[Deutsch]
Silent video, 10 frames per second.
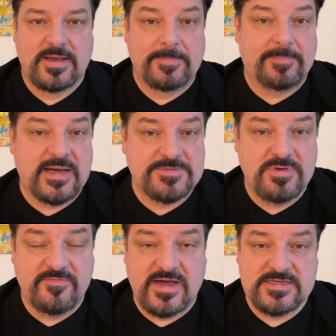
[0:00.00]

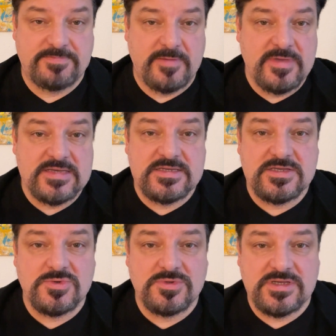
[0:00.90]
Beispielsweise bei mir ist
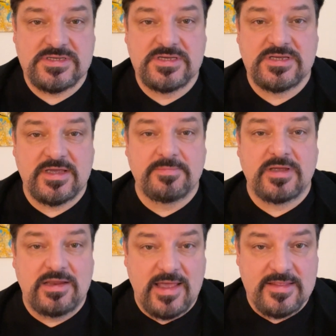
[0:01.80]
es so, dass ich eben
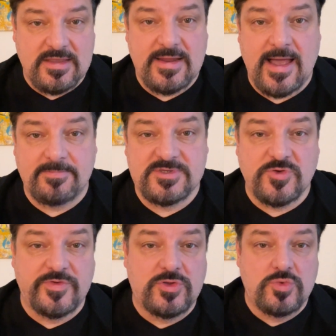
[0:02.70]
Klienten habe,
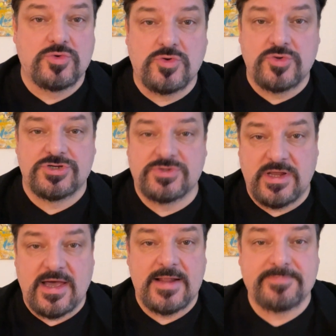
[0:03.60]
so wie du, Coaches
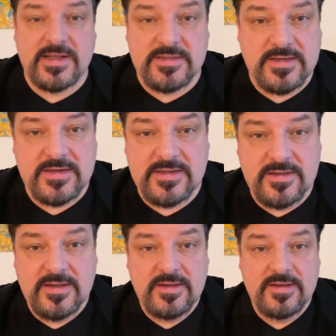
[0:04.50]
oder Heilpraktiker,
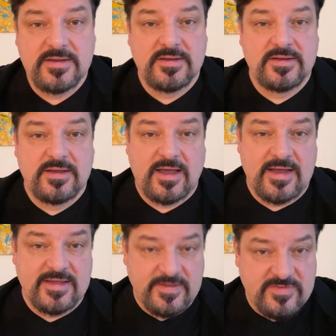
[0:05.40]
die
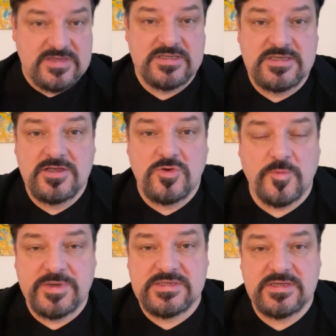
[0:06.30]
eine gewisse
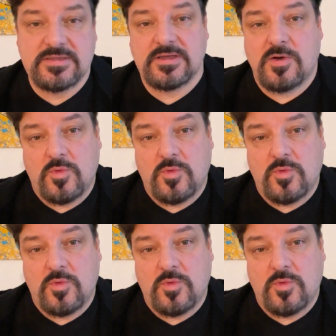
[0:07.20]
Zielgruppe sind.